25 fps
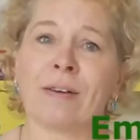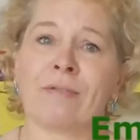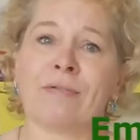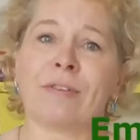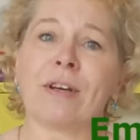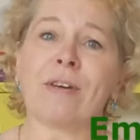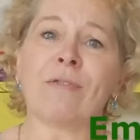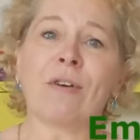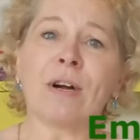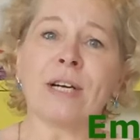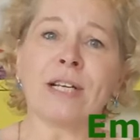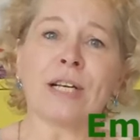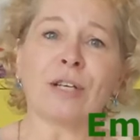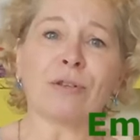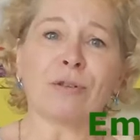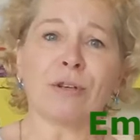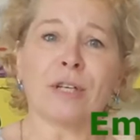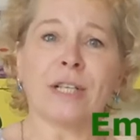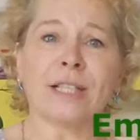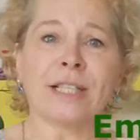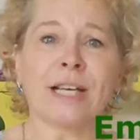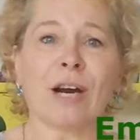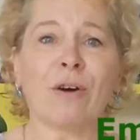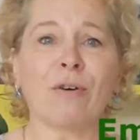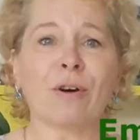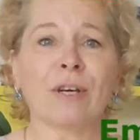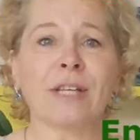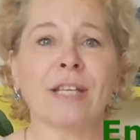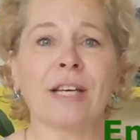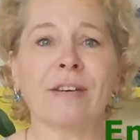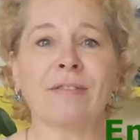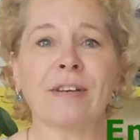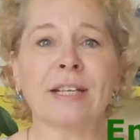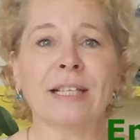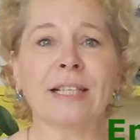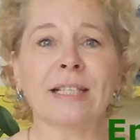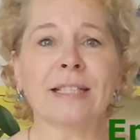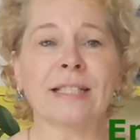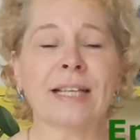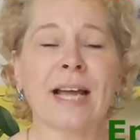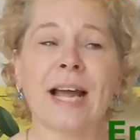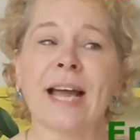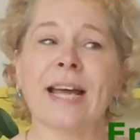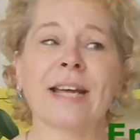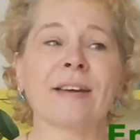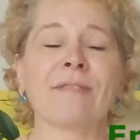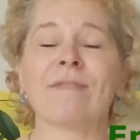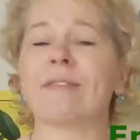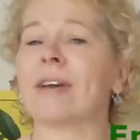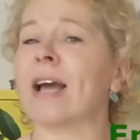Wir wollen natürlich auch hier wieder
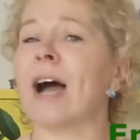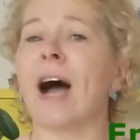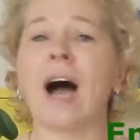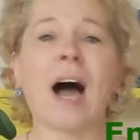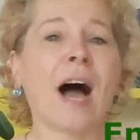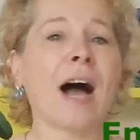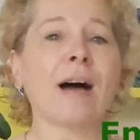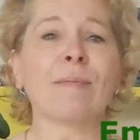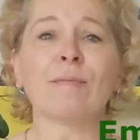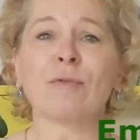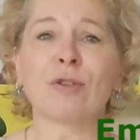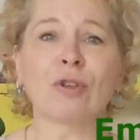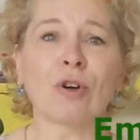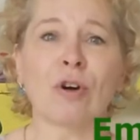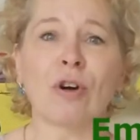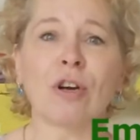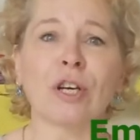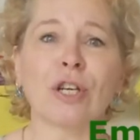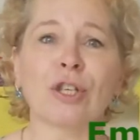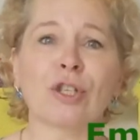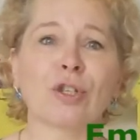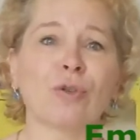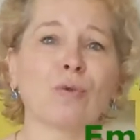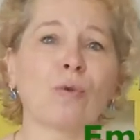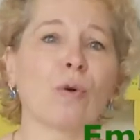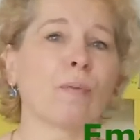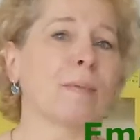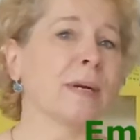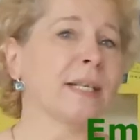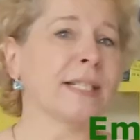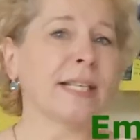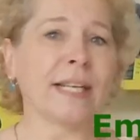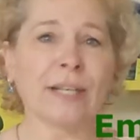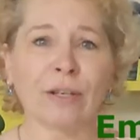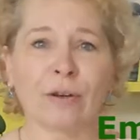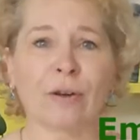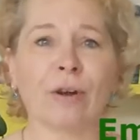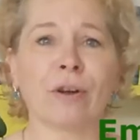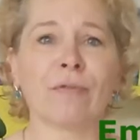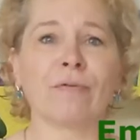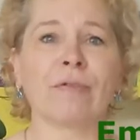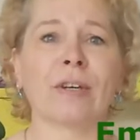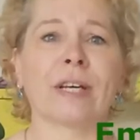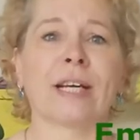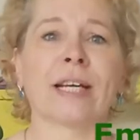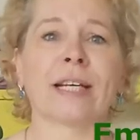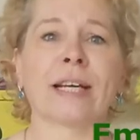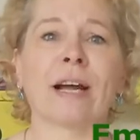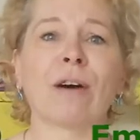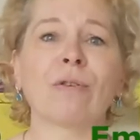zeigen, wir haben tolle Schuhe, mit denen können wir
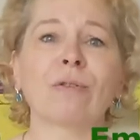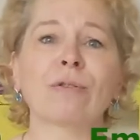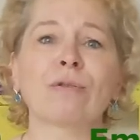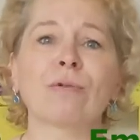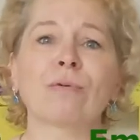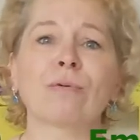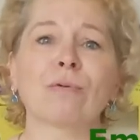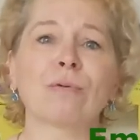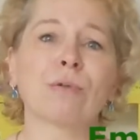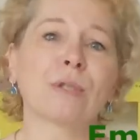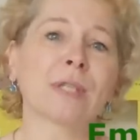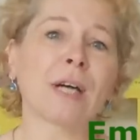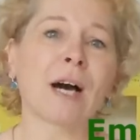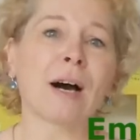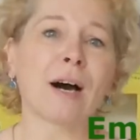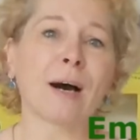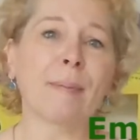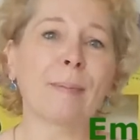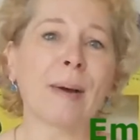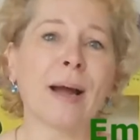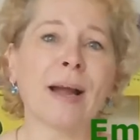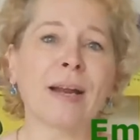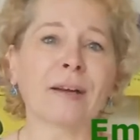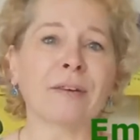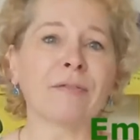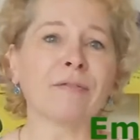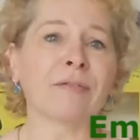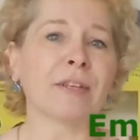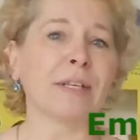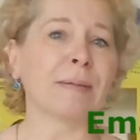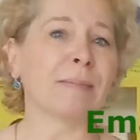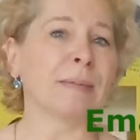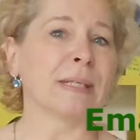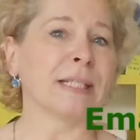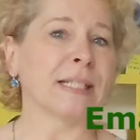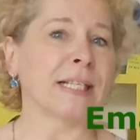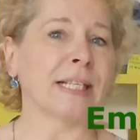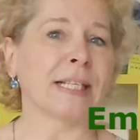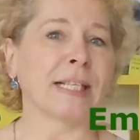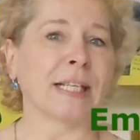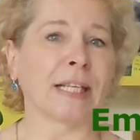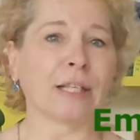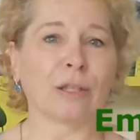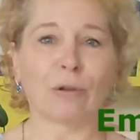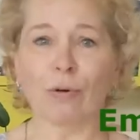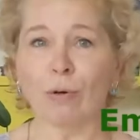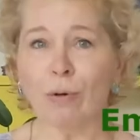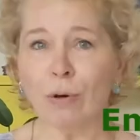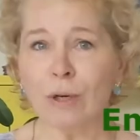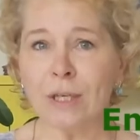genauso gut arbeiten wie mit denen
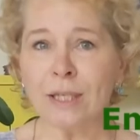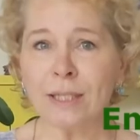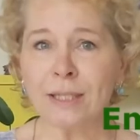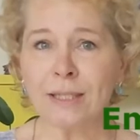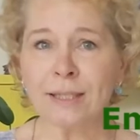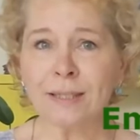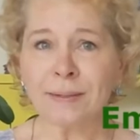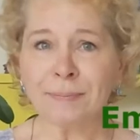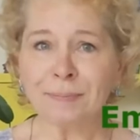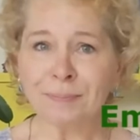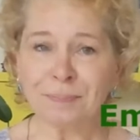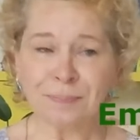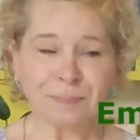in Golis.